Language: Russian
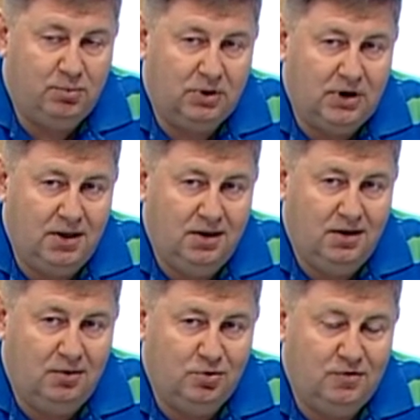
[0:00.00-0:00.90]
был
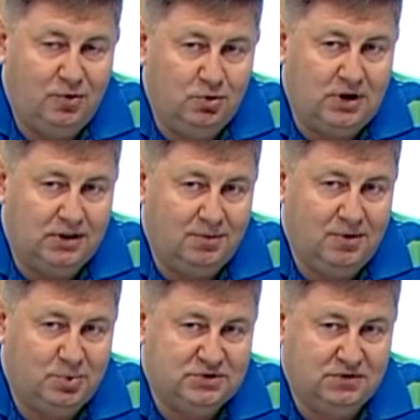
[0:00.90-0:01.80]
крайне удивлен, когда
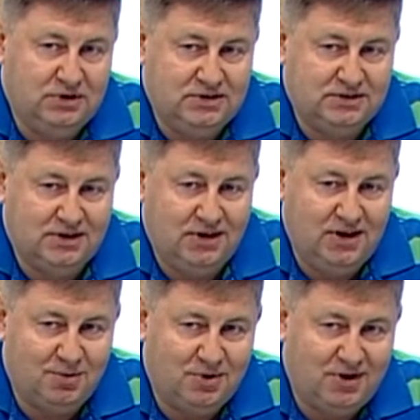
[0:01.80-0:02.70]
мне позвонили и сказали
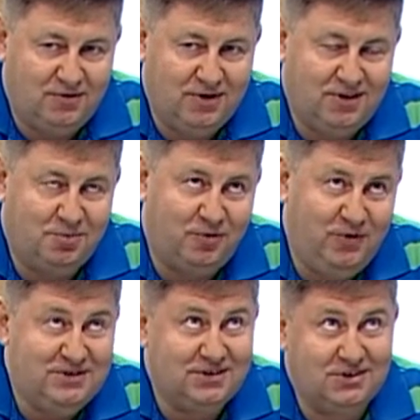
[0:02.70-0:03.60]
«ярмарка военных
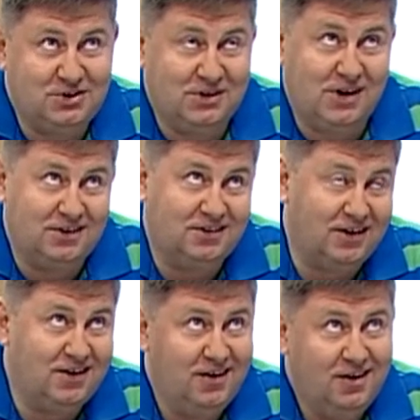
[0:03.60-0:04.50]
профессий», даже она как-то так